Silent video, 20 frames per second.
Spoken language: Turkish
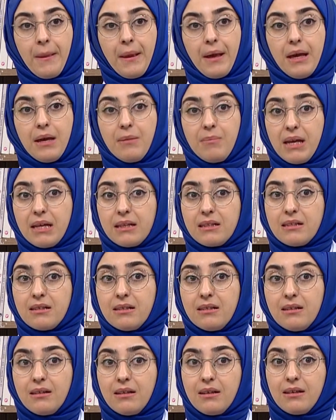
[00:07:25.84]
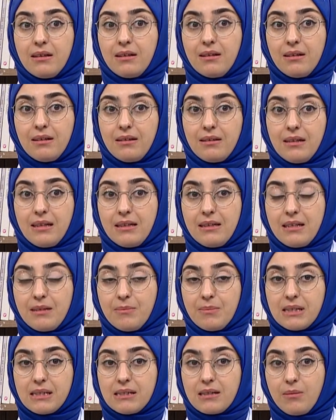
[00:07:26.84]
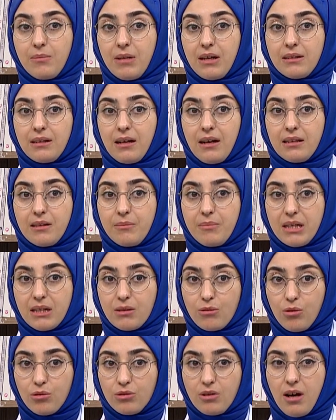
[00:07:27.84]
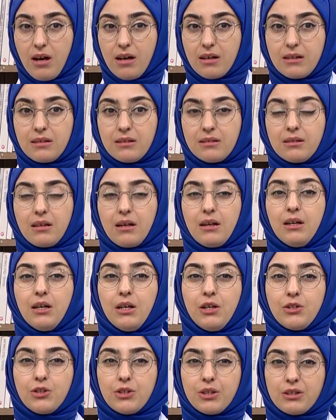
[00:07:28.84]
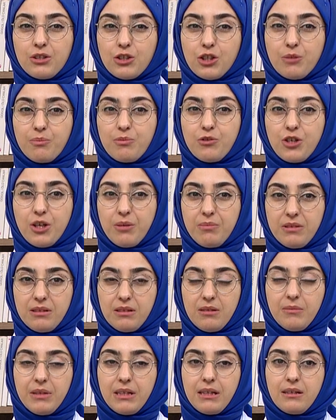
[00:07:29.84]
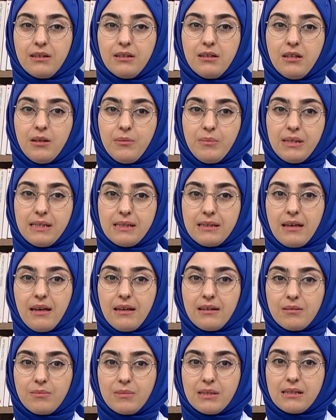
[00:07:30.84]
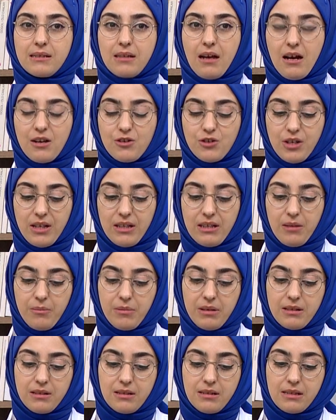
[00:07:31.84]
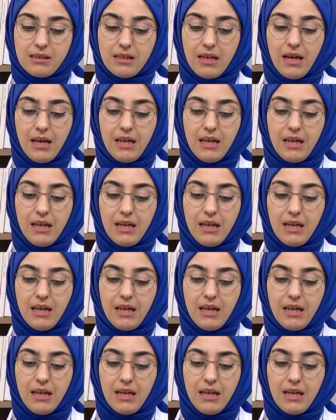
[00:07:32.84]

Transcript: Emek e, dediğimiz zaman yani bir konu hakkında çalışıp çabalamayı biz kendimiz tercih edebiliriz.